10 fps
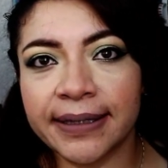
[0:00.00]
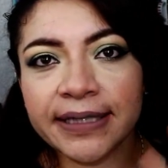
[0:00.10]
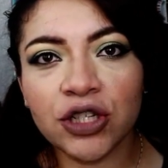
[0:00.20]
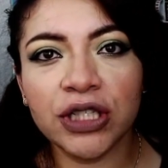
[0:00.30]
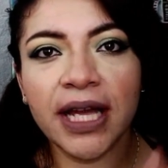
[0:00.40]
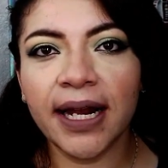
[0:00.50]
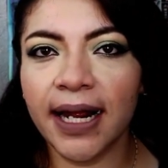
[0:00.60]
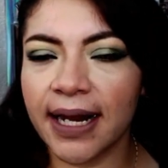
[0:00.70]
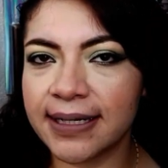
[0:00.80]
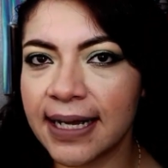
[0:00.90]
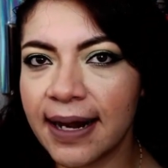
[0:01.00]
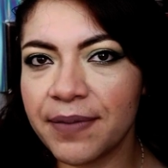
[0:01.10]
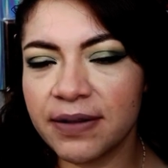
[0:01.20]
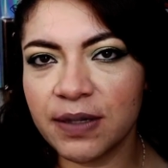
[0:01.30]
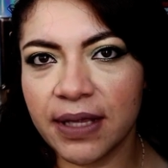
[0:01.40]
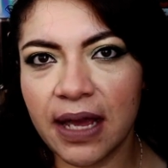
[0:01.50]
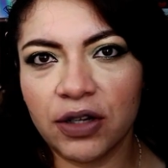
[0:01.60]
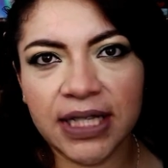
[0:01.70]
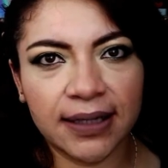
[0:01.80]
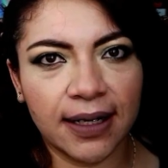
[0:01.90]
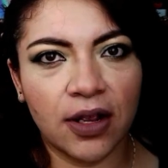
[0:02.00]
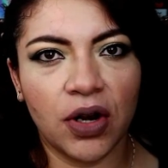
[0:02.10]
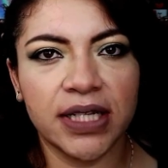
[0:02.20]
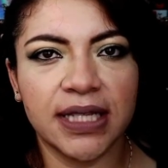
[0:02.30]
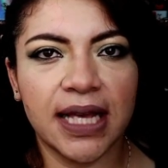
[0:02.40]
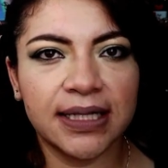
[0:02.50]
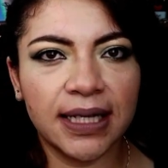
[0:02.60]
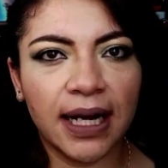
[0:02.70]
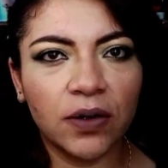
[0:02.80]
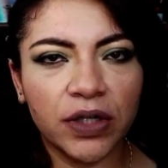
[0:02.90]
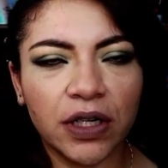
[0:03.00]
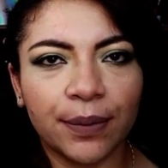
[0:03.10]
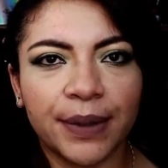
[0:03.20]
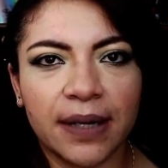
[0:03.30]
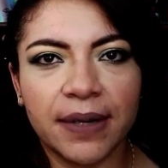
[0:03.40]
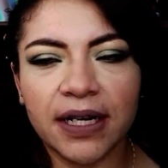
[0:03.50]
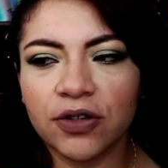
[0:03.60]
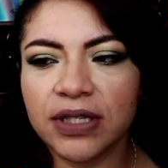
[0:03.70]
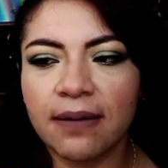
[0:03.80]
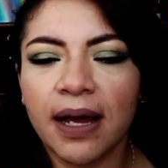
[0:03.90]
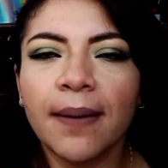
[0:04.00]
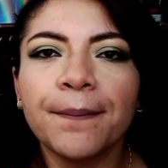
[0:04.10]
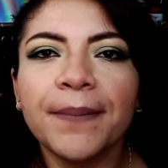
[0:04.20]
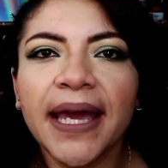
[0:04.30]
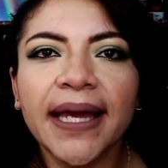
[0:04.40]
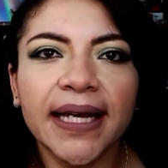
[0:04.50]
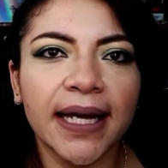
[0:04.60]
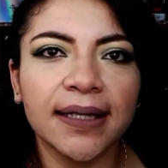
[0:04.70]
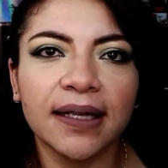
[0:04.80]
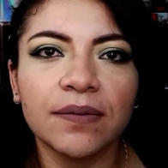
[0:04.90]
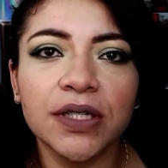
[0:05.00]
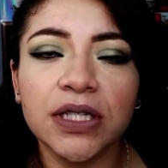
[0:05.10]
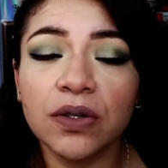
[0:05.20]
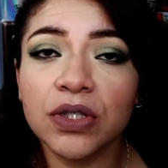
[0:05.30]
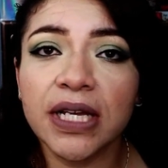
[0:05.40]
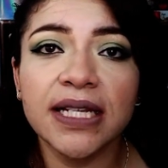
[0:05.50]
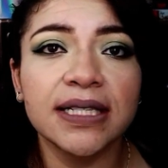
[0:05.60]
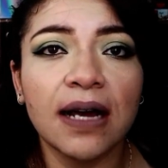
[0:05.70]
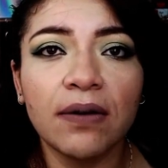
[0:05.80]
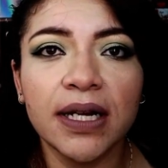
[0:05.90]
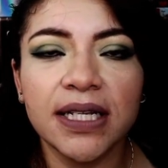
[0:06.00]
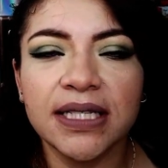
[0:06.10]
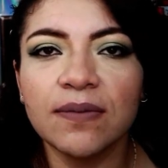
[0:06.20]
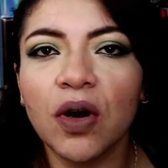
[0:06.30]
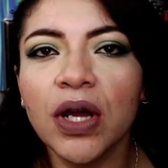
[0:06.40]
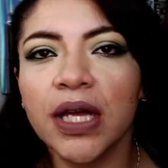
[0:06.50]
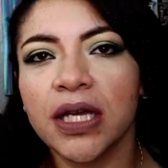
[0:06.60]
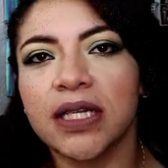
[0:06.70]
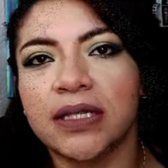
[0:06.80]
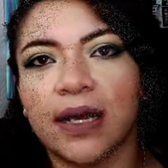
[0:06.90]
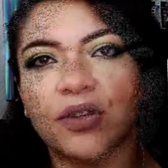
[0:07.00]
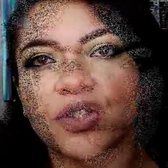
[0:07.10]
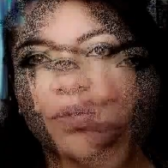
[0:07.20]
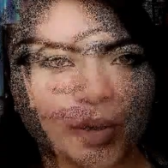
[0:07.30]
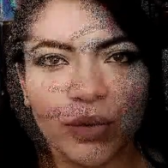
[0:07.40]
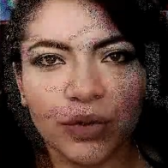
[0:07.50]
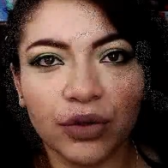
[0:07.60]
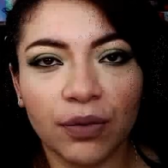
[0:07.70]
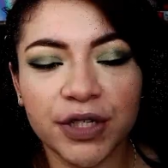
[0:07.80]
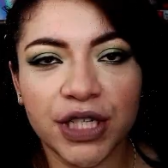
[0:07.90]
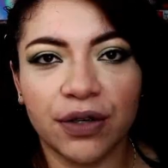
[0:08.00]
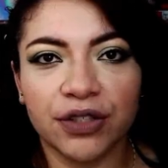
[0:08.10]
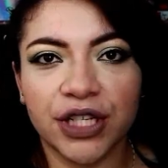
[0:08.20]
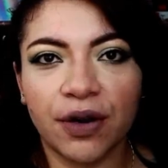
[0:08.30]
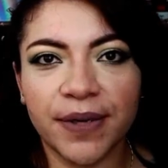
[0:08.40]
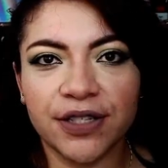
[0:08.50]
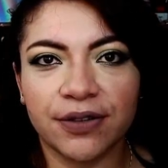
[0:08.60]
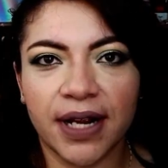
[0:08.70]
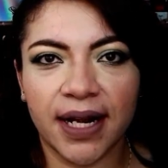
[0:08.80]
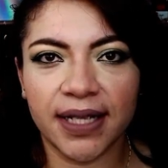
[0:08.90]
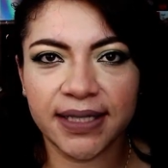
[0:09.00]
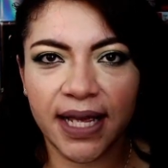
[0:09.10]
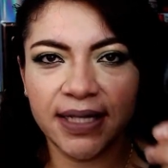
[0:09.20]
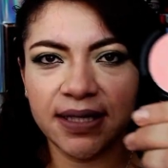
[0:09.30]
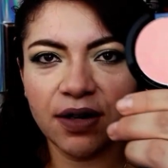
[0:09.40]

si ustedes regresan a mis videos anteriores, este era el único primer que usaba. Me encanta, mis chicos, está buenísimo y se lo súper recomiendo. Quiero mencionarles este